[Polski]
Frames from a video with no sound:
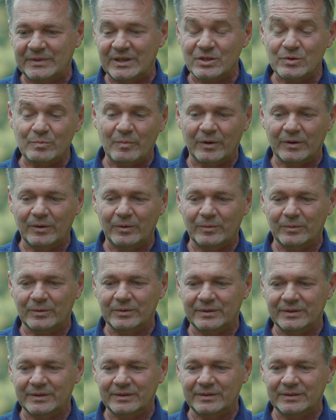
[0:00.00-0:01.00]
też mogą
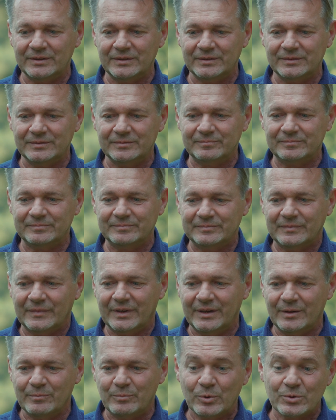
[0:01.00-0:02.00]
e,
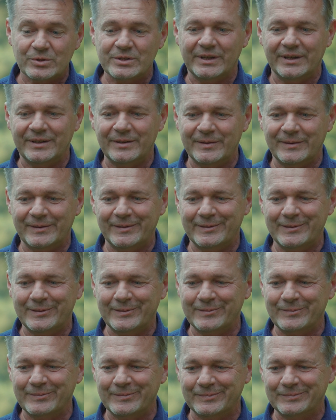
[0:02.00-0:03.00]
później e,
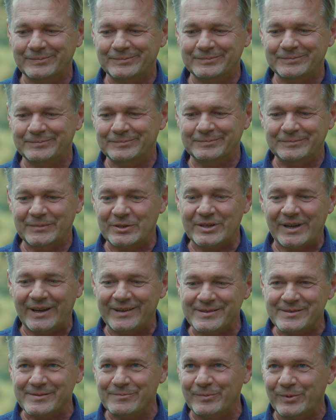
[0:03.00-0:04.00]

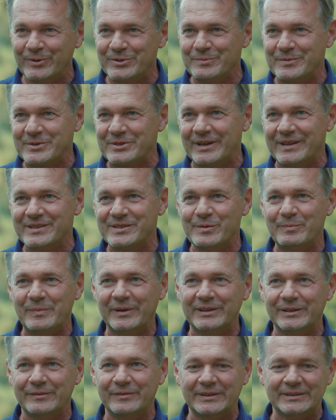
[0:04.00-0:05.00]
mieszkańcy, młodzi mieszkańcy
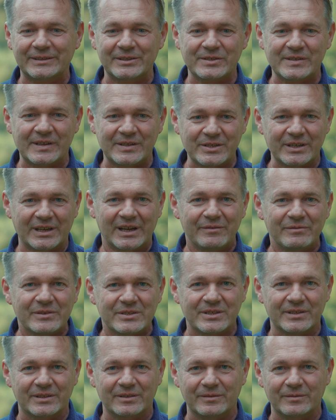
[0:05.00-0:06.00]
Opiotowa też
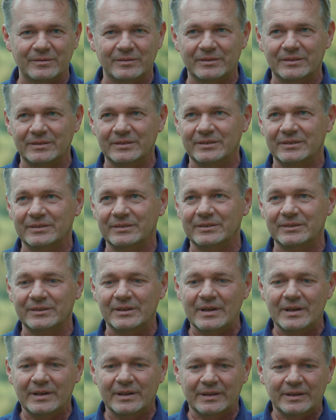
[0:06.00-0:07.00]
zaciekawić się tą e,
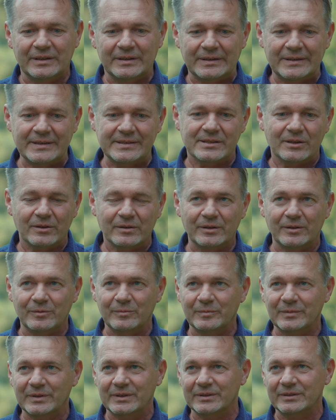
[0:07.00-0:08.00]

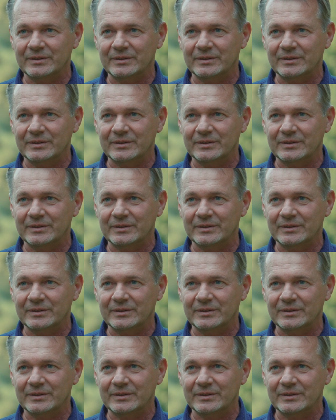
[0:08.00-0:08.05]
historią